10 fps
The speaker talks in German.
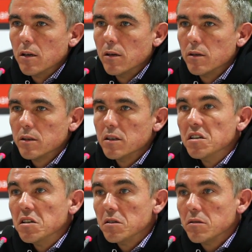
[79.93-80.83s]
äh,
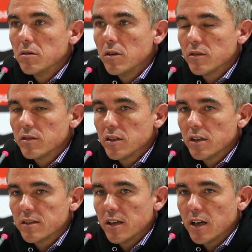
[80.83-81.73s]
die ja, sich
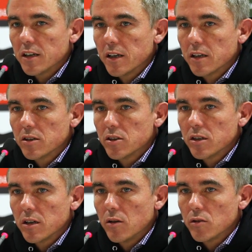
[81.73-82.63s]
als sehr
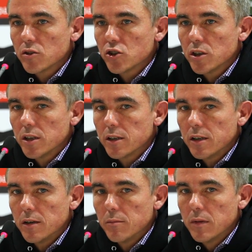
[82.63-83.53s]
hartnäckig herausgestellt
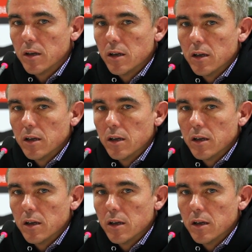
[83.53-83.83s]
haben.